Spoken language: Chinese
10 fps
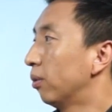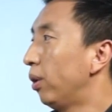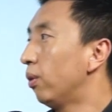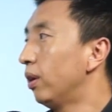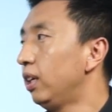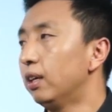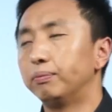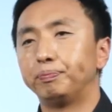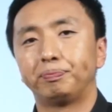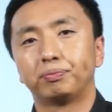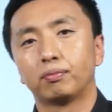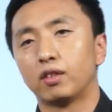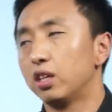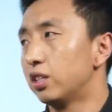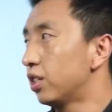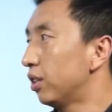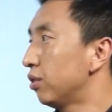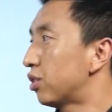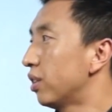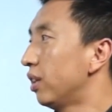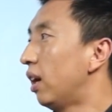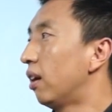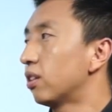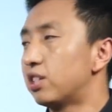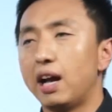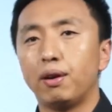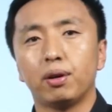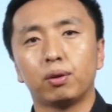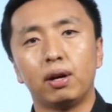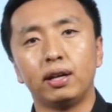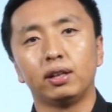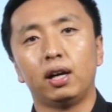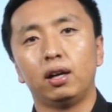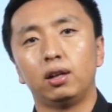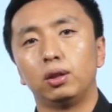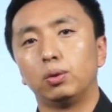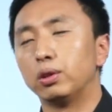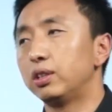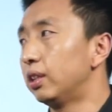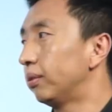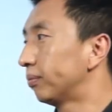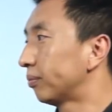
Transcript: 困惑一，这个就涉及到战略管理的逻辑。